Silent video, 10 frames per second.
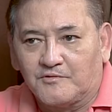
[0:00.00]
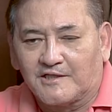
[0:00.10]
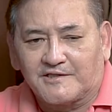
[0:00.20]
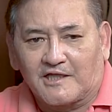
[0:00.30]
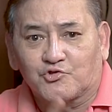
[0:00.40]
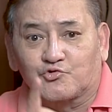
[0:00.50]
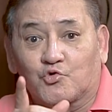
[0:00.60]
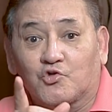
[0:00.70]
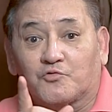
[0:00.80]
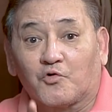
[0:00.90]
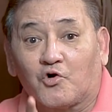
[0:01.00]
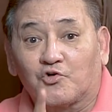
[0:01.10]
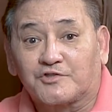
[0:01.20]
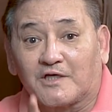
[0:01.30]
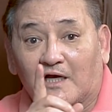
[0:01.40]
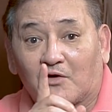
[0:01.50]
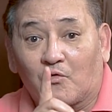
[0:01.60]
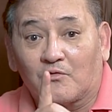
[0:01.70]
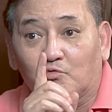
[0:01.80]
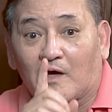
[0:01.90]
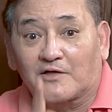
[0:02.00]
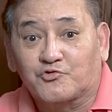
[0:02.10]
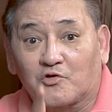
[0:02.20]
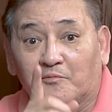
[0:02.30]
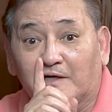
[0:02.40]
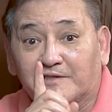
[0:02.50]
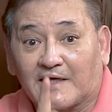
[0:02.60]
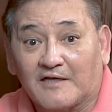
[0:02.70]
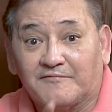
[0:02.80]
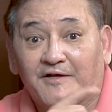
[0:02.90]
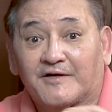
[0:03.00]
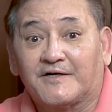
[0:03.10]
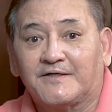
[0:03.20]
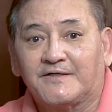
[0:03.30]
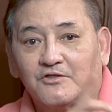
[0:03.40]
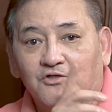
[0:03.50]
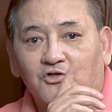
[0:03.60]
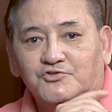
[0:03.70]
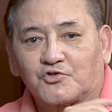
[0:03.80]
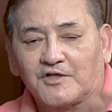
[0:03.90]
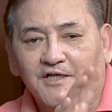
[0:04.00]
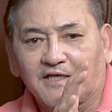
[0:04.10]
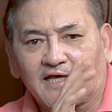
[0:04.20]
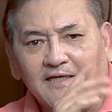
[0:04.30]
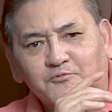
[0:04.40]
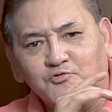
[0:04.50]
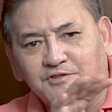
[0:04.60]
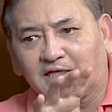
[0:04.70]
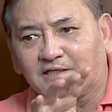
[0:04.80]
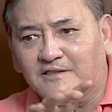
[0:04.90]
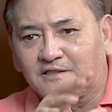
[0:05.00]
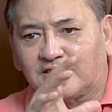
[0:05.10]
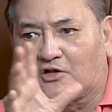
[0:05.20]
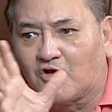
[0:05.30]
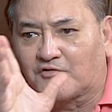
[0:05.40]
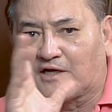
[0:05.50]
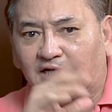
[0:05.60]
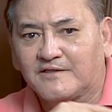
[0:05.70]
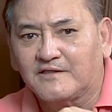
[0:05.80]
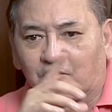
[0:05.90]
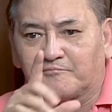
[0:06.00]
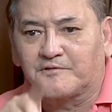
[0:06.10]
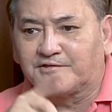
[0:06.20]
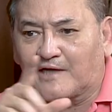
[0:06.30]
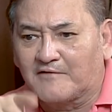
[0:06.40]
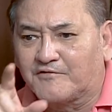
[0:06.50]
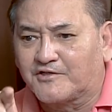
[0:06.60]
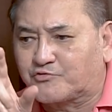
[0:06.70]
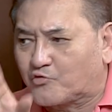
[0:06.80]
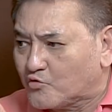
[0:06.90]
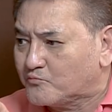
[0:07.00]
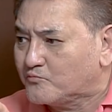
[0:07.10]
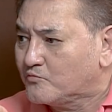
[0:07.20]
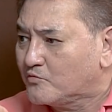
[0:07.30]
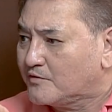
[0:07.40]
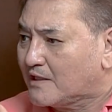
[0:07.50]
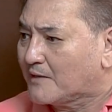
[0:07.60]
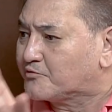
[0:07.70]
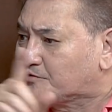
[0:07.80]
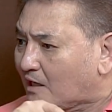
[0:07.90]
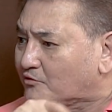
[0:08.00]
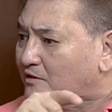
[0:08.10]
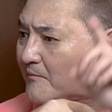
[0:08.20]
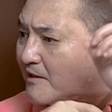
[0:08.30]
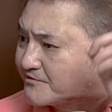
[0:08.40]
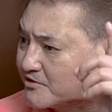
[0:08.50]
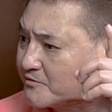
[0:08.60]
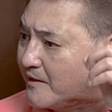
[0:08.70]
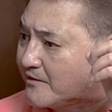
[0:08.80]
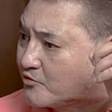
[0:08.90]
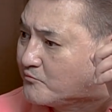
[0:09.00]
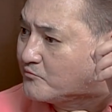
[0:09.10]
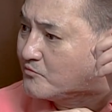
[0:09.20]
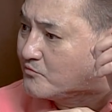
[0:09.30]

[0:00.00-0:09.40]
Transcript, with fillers: natutulog po ako sa kwarto ng mga driver. You know, so anong nangyari po dyan, in the long run, from the driver's room, napunta ako ng master's bedroom.